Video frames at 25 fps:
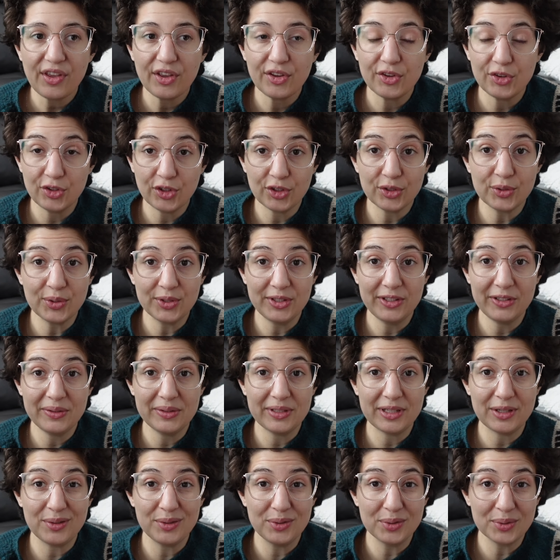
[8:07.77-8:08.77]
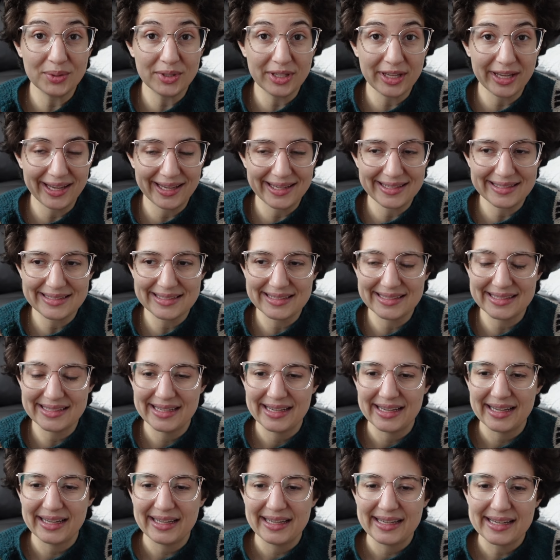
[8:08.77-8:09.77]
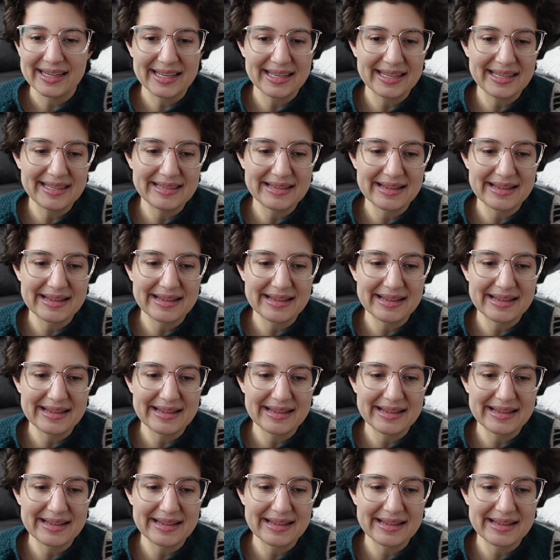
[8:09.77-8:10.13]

D'un côté, on a une ogresse qui